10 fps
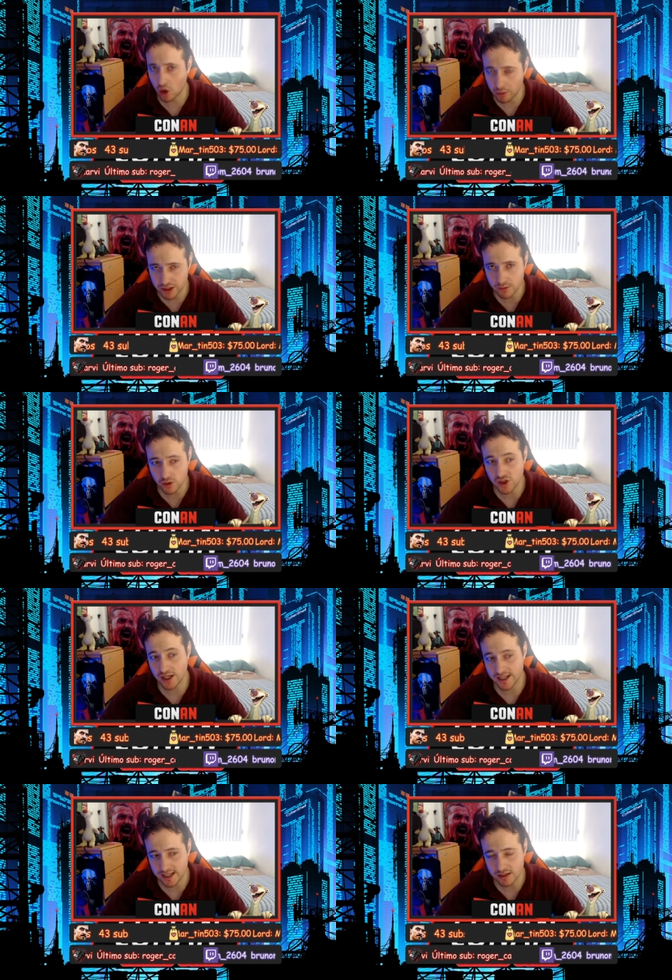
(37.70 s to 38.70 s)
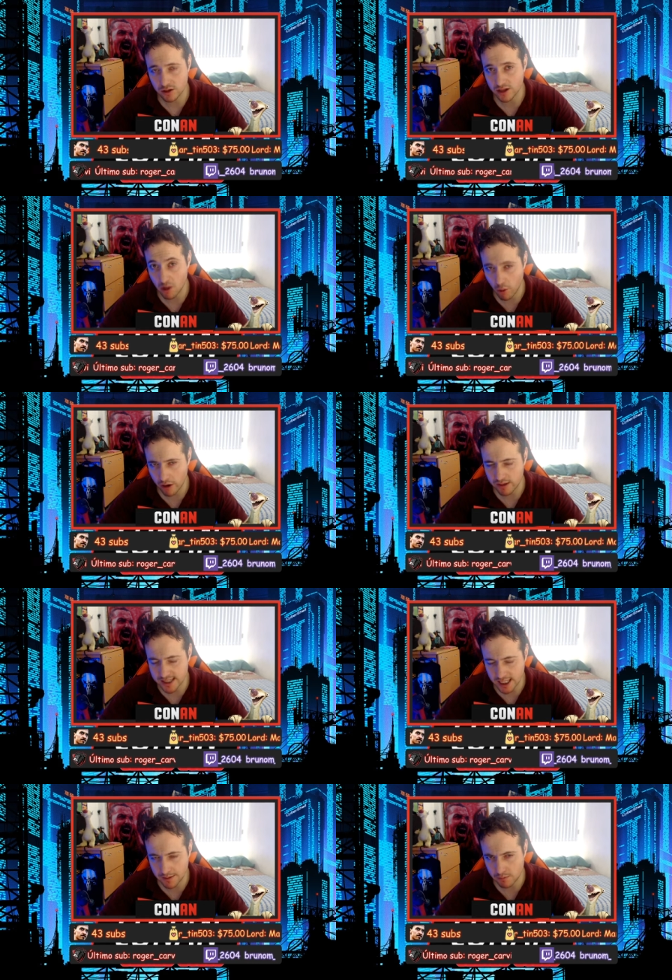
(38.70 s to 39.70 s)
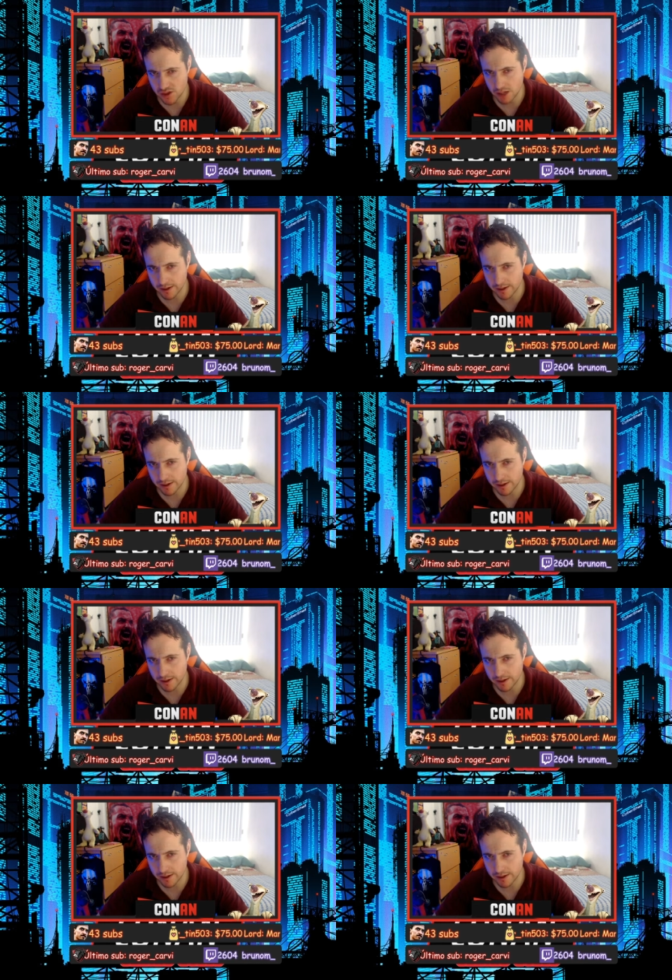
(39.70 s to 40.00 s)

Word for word: óptimos dentro del juego, así que vamos a